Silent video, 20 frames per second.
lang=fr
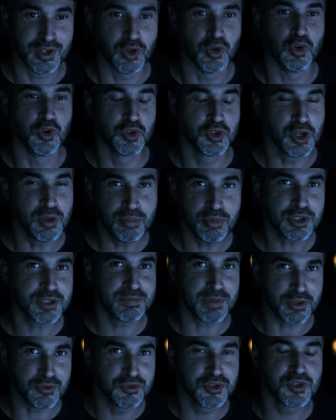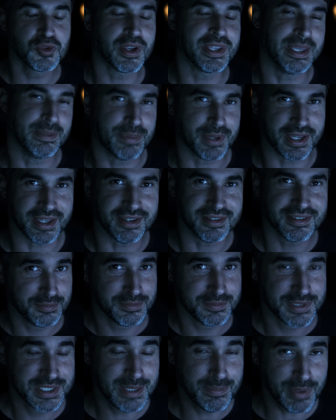Euh, je pense pas que vous soyez prêts.
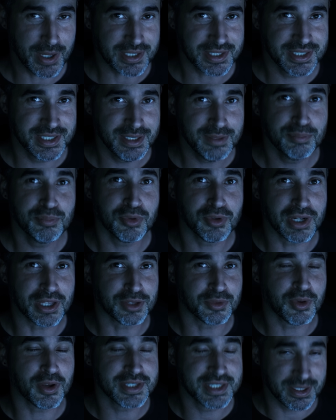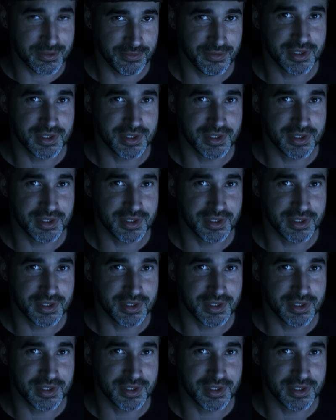C'est parti pour la troisième